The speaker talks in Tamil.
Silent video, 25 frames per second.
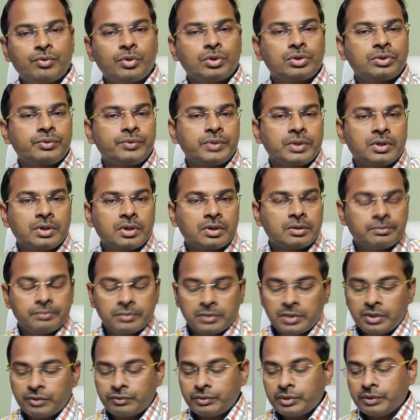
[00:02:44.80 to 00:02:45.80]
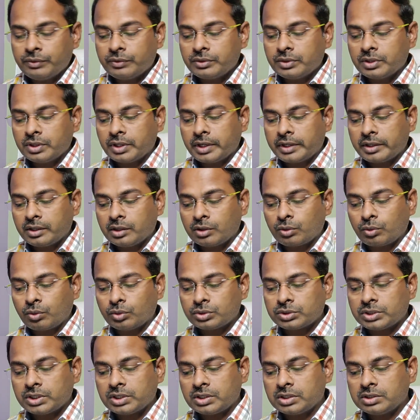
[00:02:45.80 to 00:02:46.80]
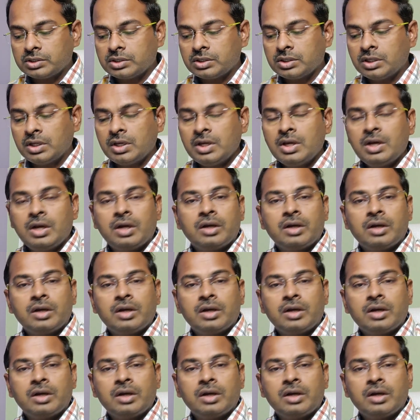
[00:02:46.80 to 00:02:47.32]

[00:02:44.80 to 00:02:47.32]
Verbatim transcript: ஃபோர்த் வீக்காக நிஃப்டி வந்து கெயினில் க்ளோஸ் ஆயிருக்குது